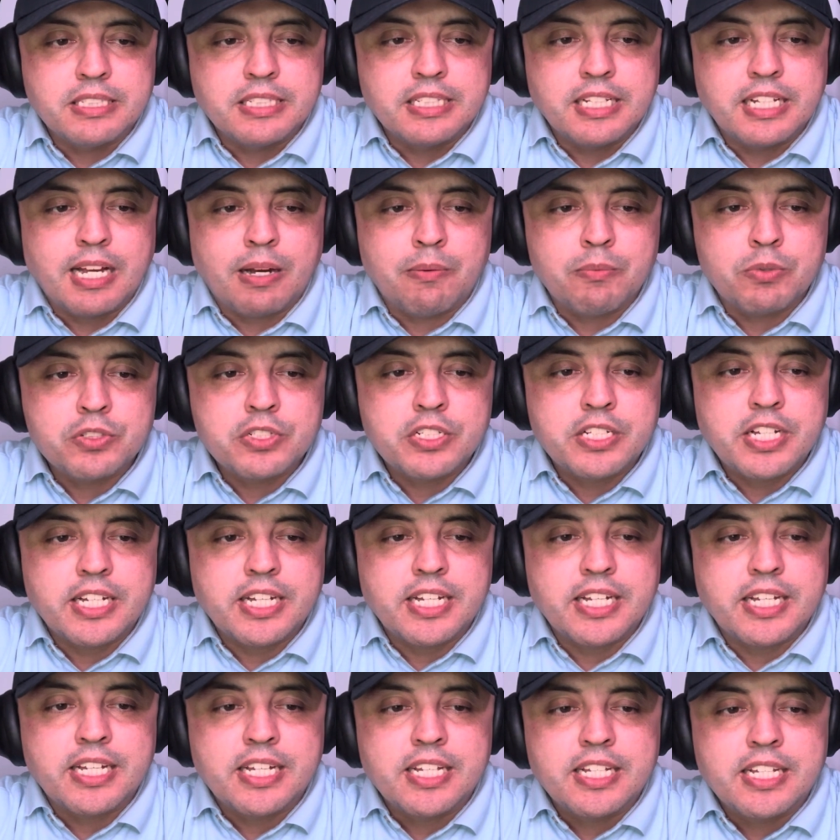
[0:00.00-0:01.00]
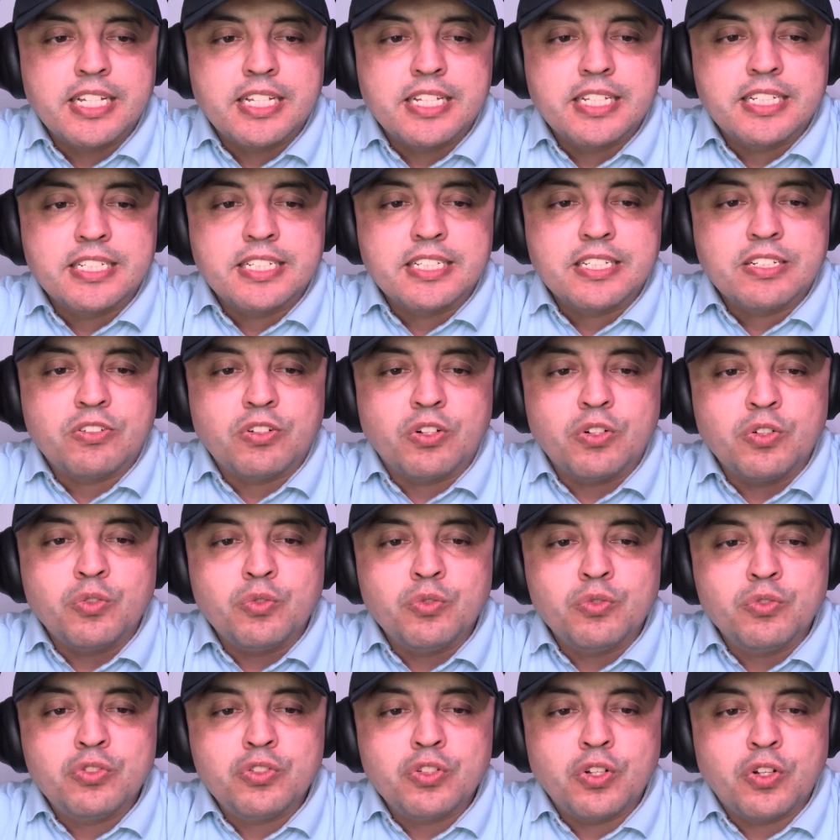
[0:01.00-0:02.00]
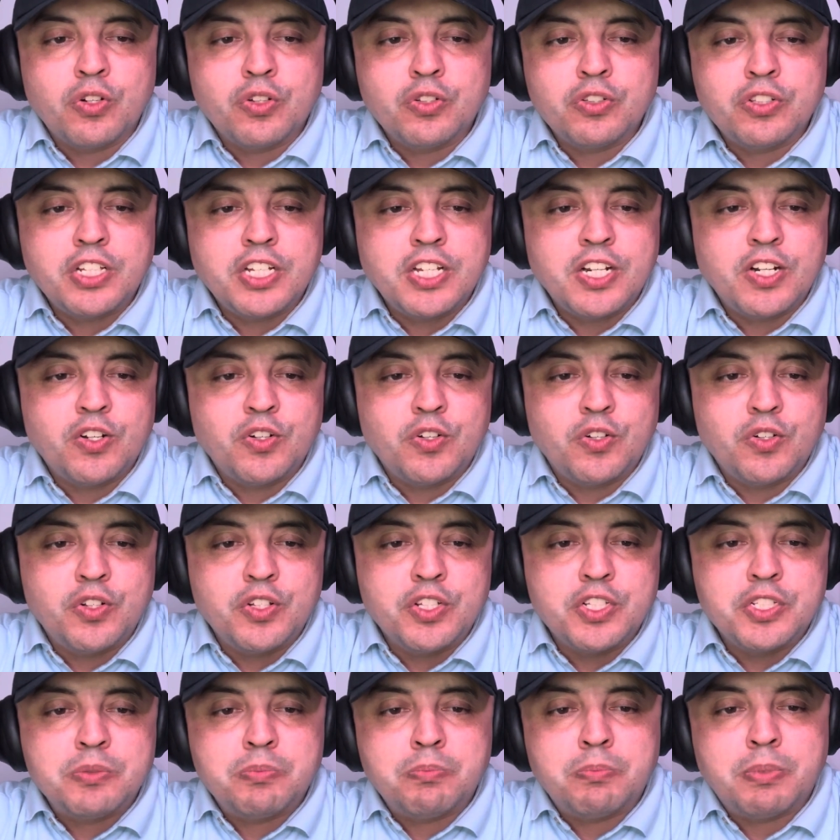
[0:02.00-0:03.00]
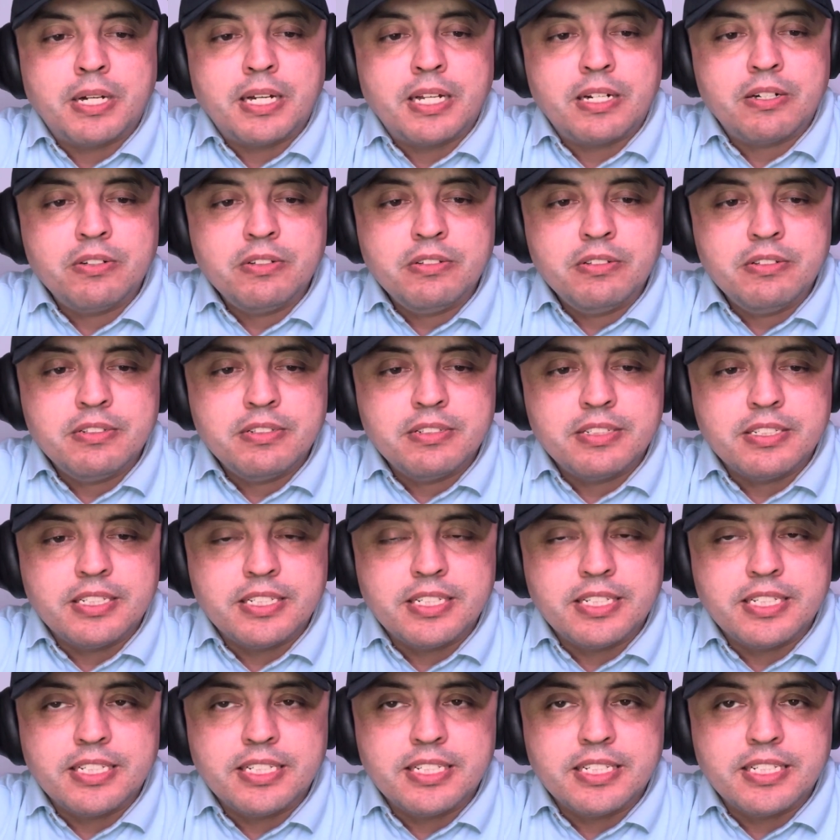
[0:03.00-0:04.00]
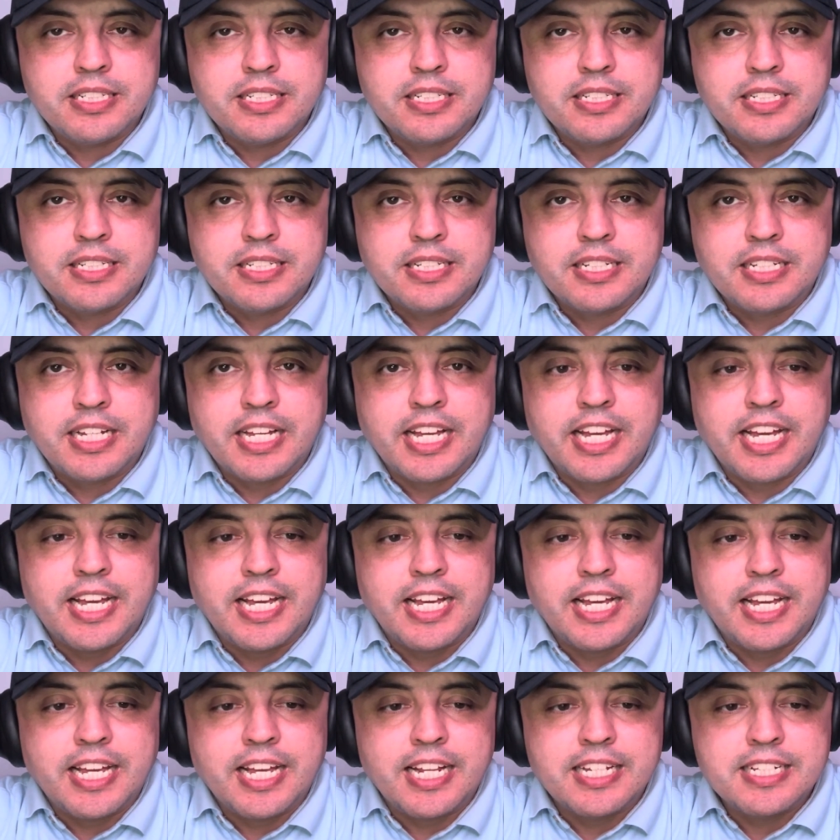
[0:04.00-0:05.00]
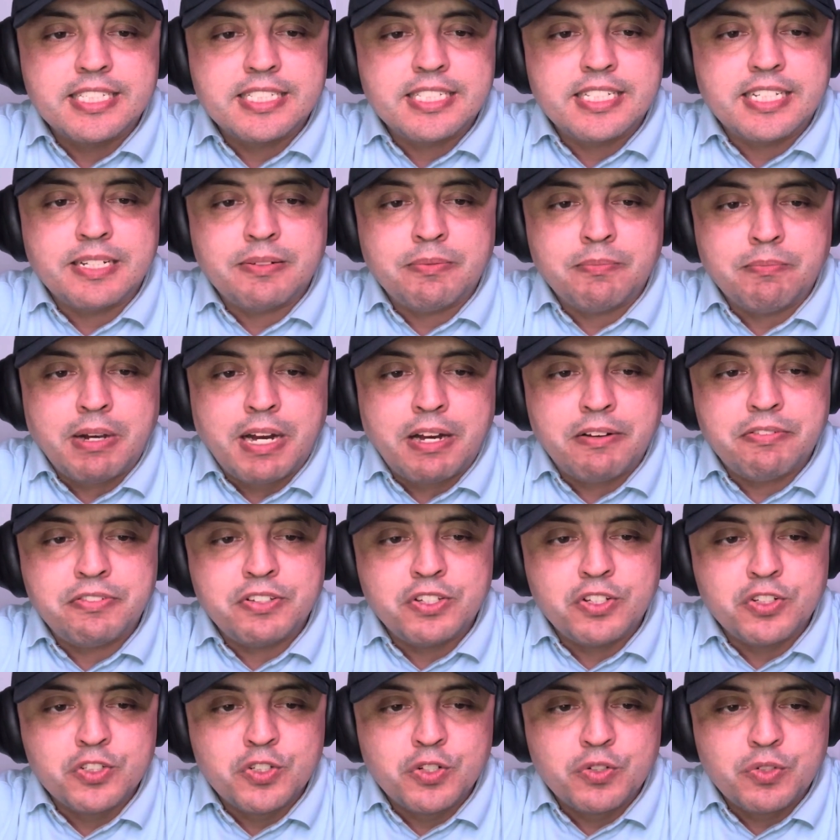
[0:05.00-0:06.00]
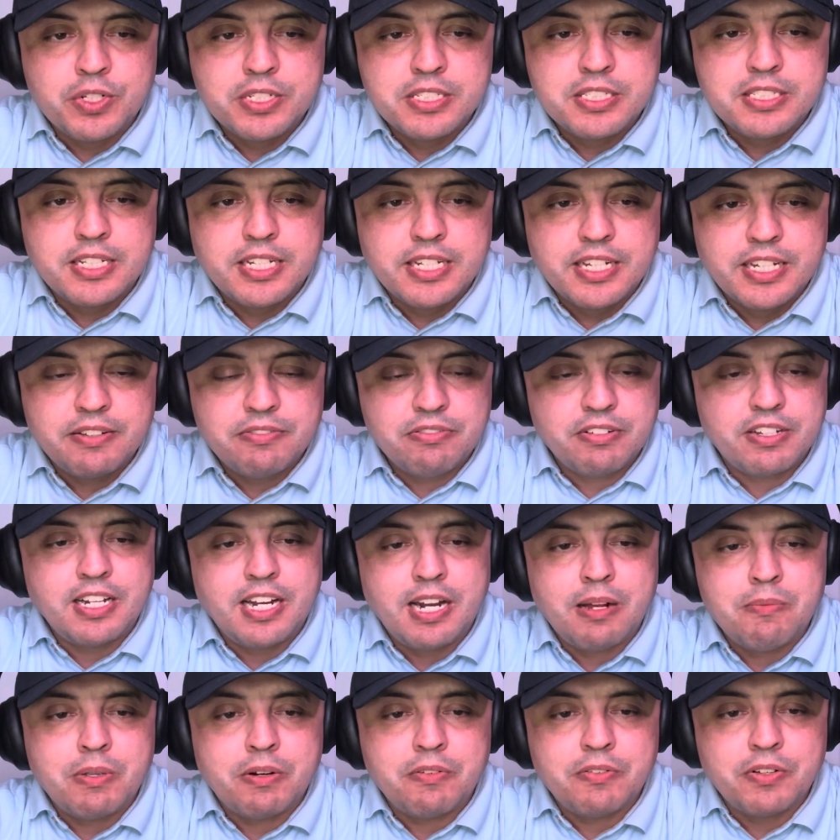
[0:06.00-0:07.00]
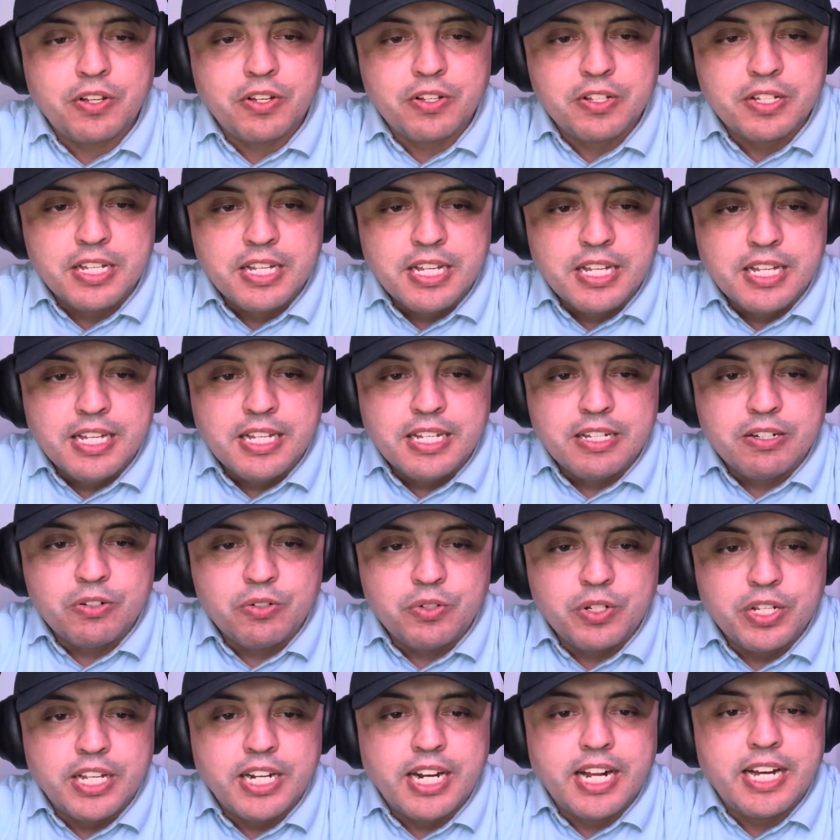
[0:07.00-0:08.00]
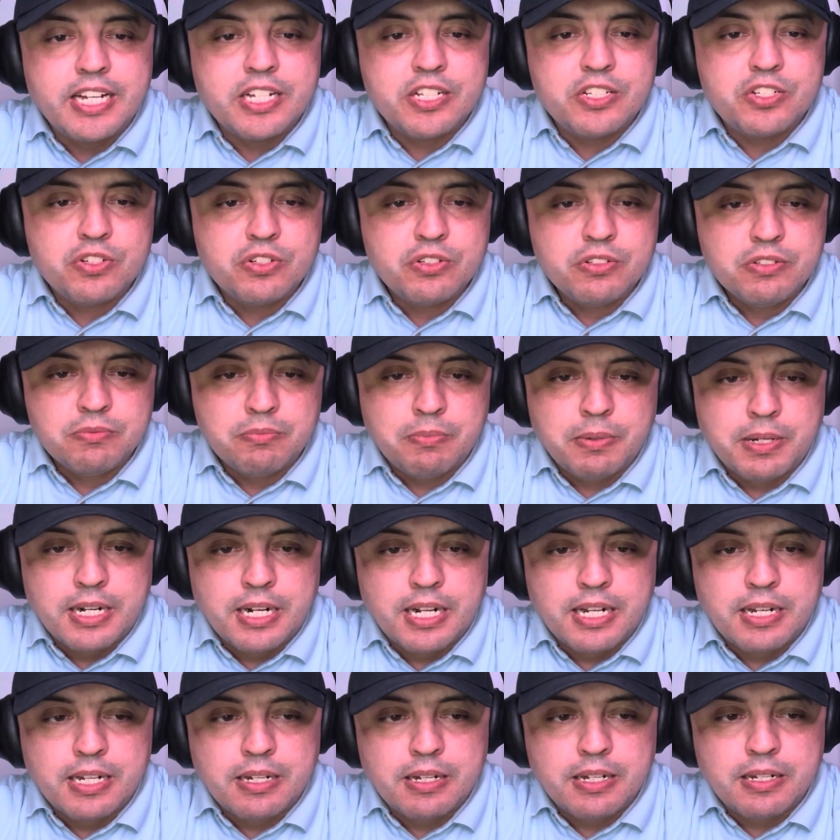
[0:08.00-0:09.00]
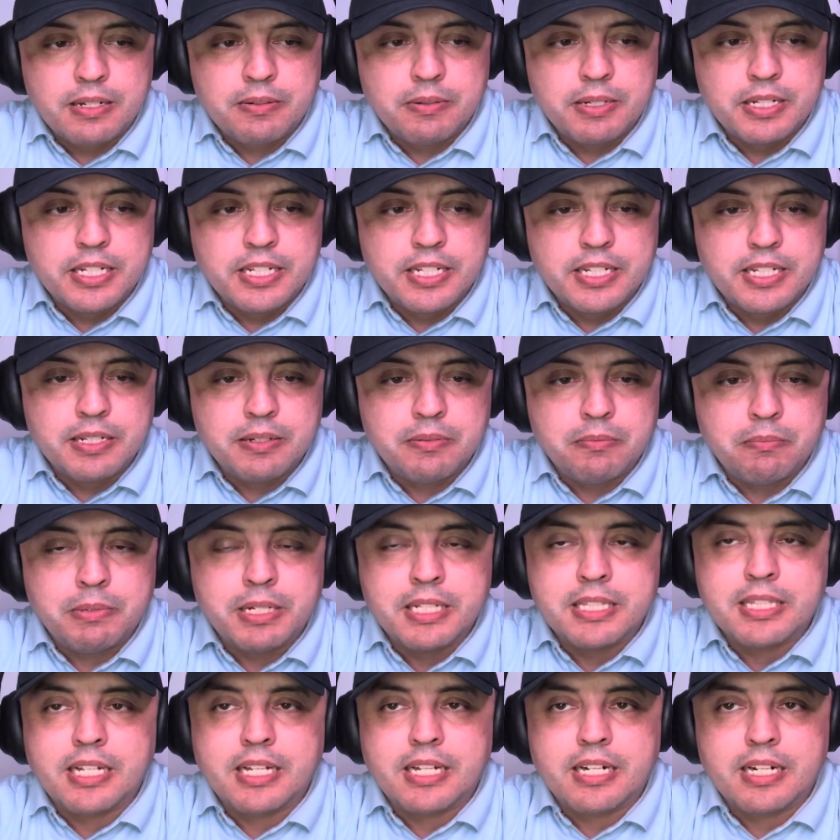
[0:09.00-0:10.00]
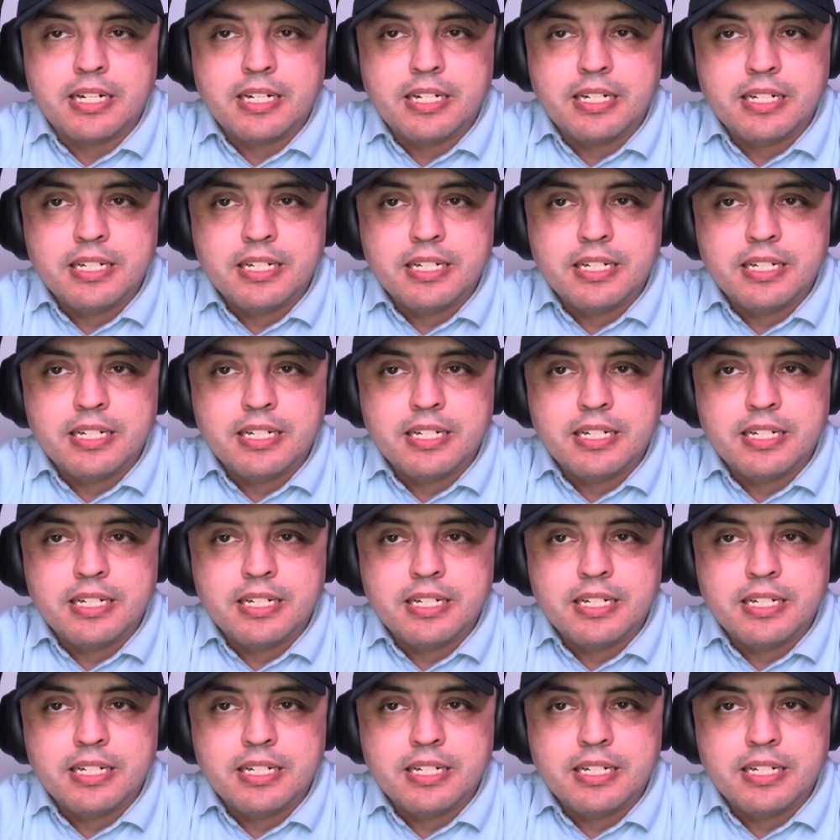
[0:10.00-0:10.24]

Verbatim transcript: digamos que con un solo tiro o disparo eh, que este mafioso o este jefe de la mafia hubiera hecho para matar